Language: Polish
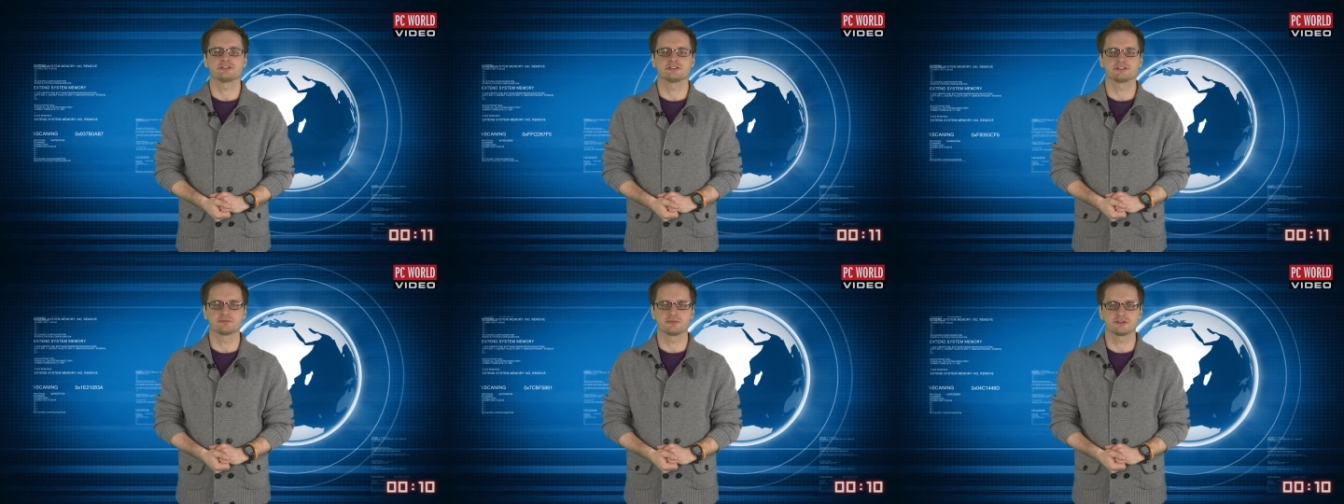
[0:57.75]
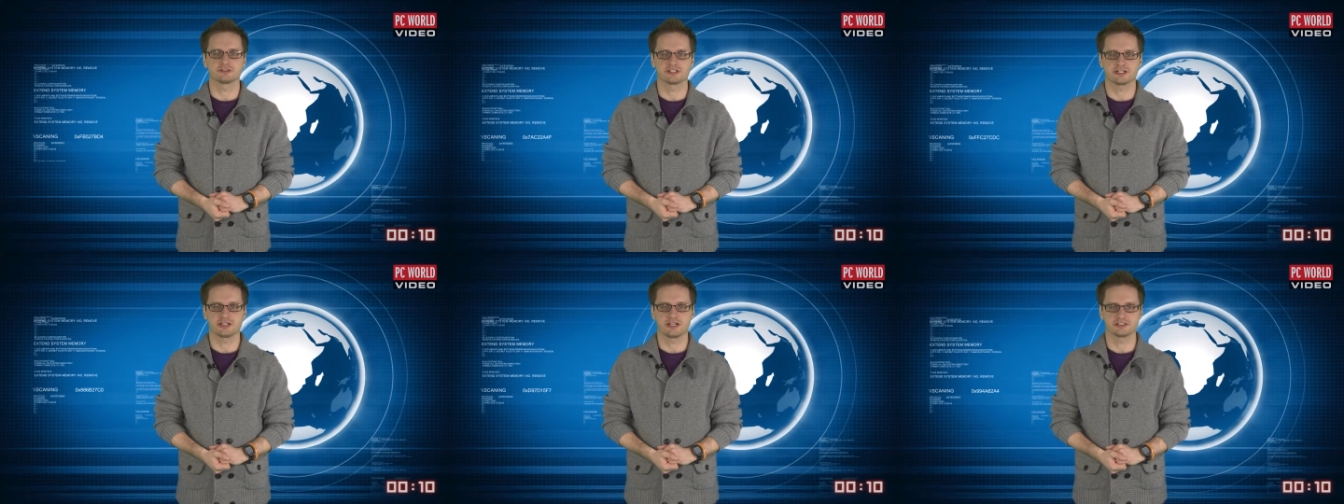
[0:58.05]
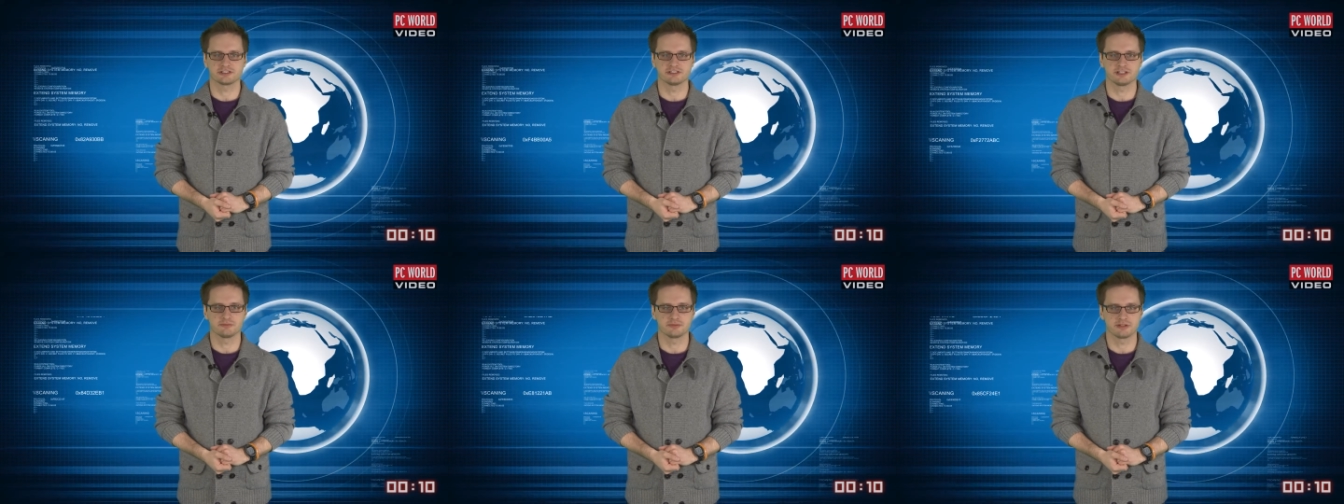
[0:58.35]
czy
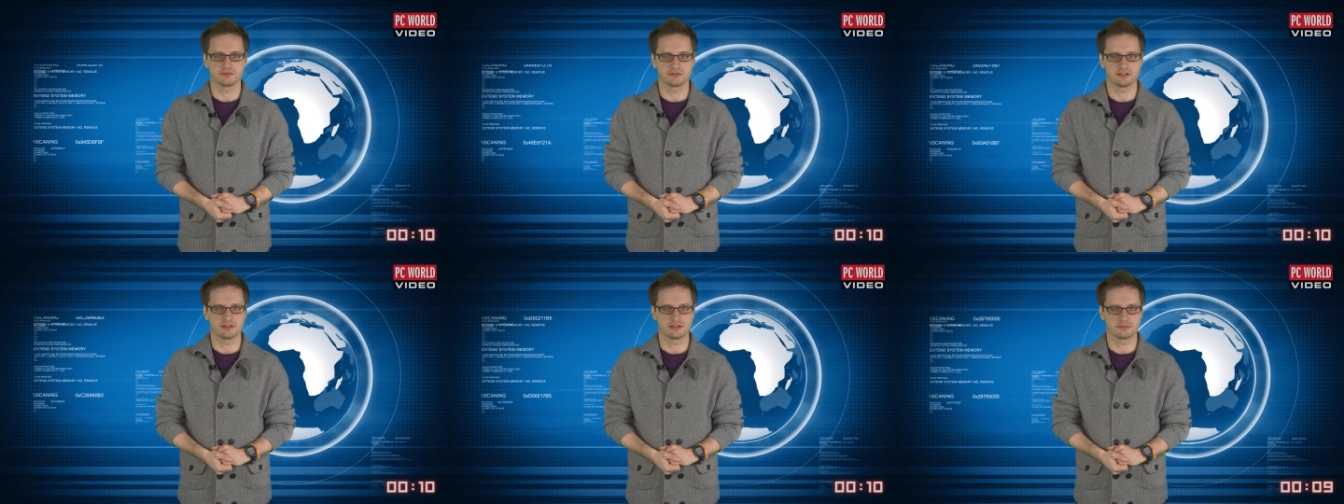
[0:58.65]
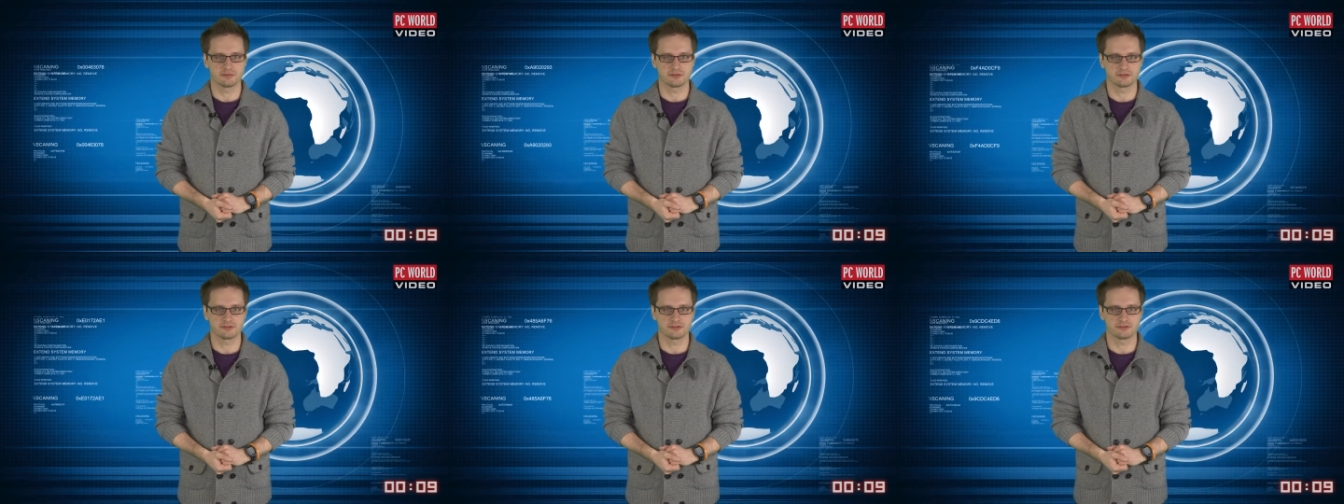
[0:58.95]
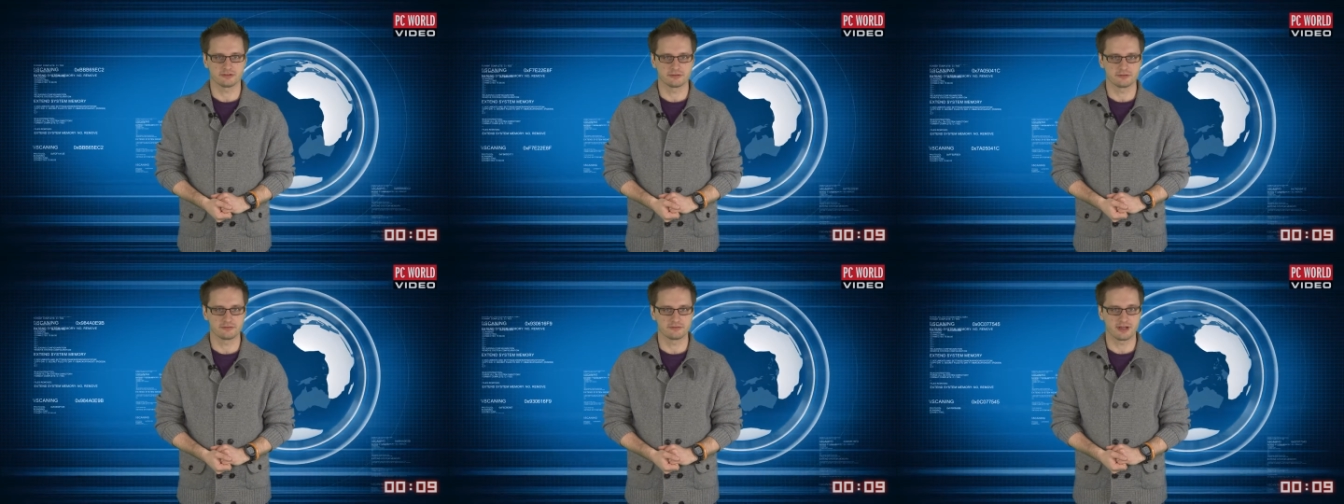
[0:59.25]
poczekać na premierę
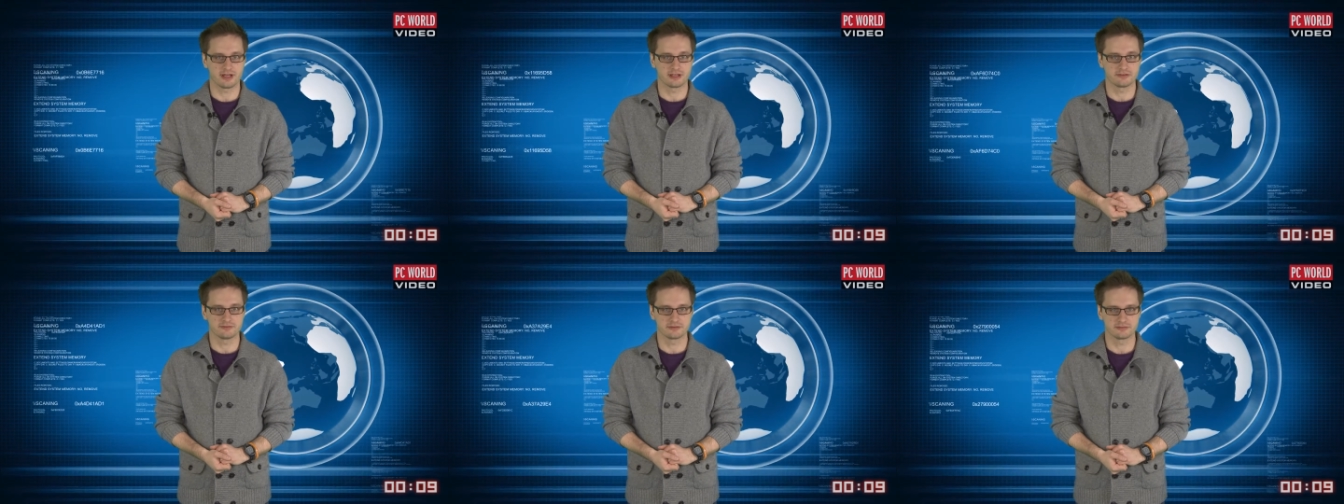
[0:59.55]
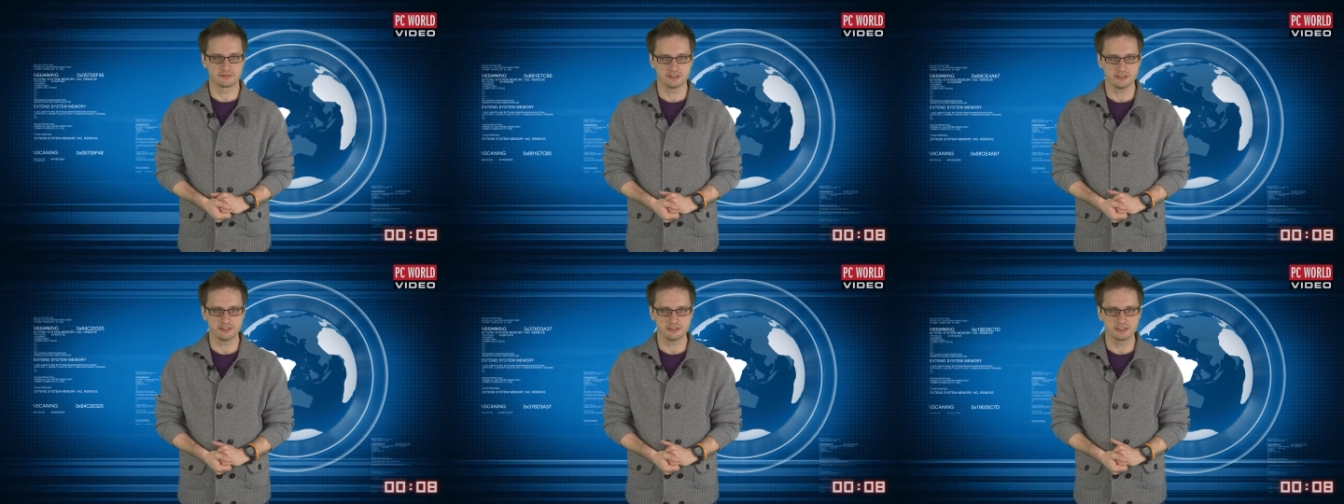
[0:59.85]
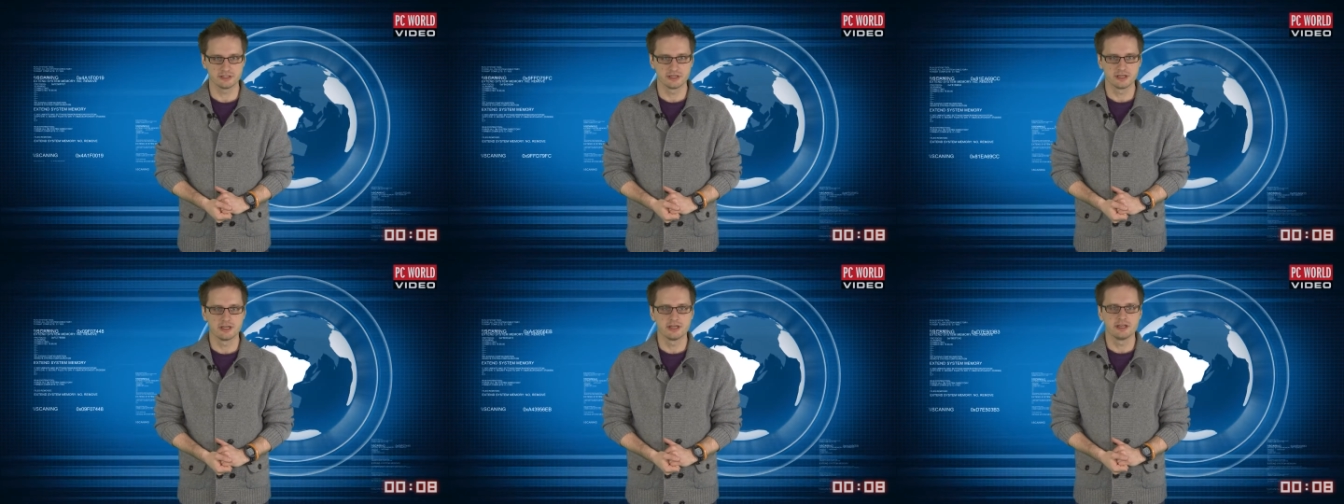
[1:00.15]
procesorów Ivy Bridge?
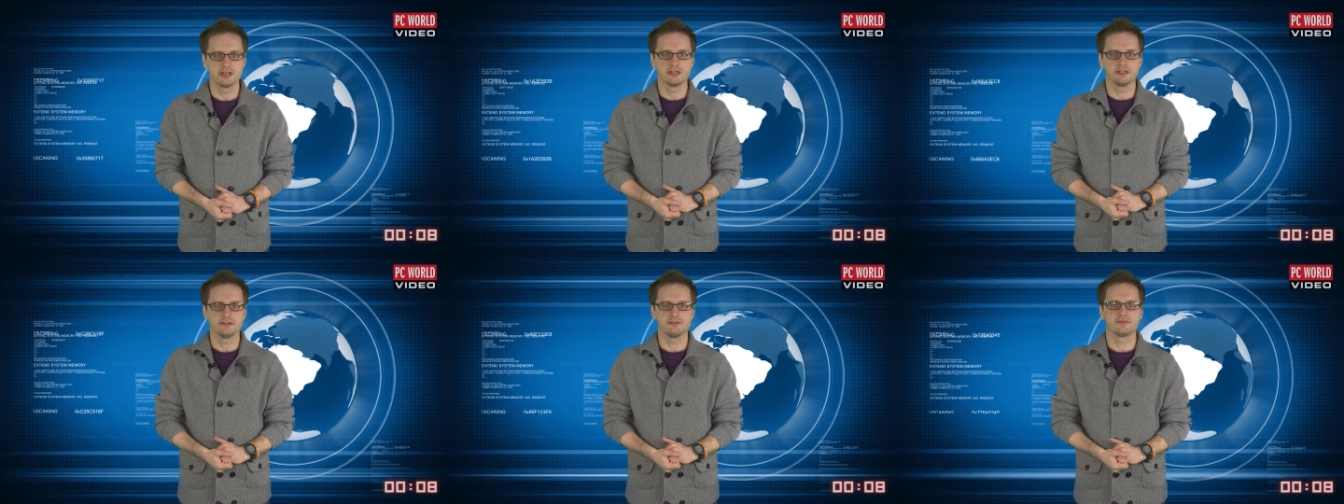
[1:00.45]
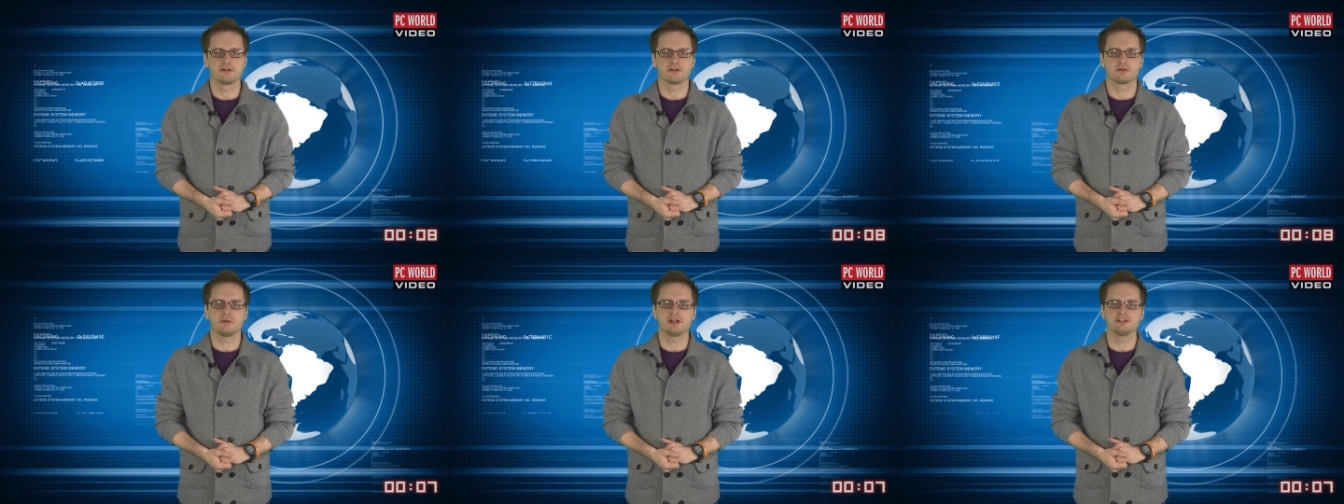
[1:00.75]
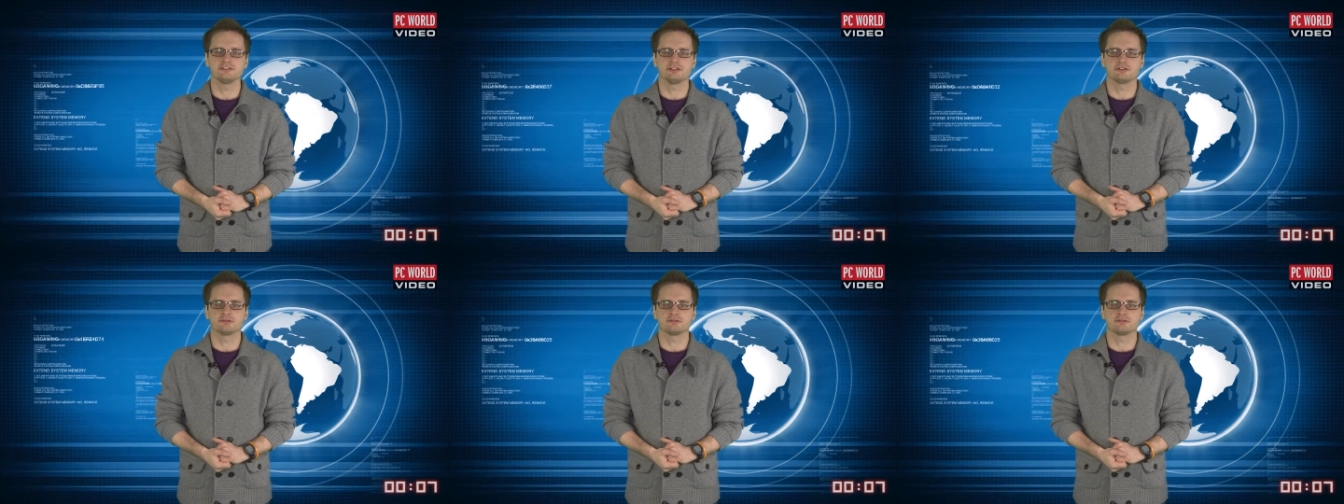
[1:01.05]
Informacja,